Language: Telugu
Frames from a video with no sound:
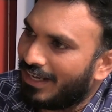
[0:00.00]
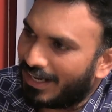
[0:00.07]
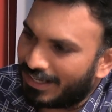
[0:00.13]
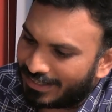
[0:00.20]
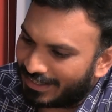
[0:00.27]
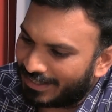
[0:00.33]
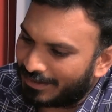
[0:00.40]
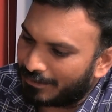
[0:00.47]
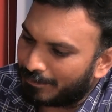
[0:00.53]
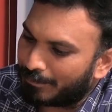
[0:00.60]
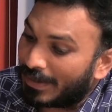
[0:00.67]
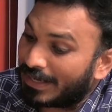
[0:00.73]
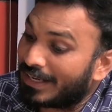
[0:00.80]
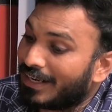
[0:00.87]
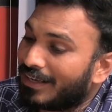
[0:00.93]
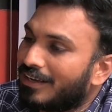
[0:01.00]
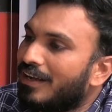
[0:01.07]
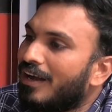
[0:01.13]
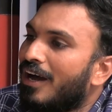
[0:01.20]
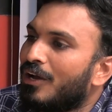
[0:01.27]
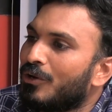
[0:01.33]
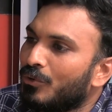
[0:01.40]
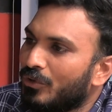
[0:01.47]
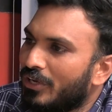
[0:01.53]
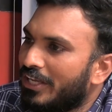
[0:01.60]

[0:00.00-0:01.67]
అంటే పక్కన గారు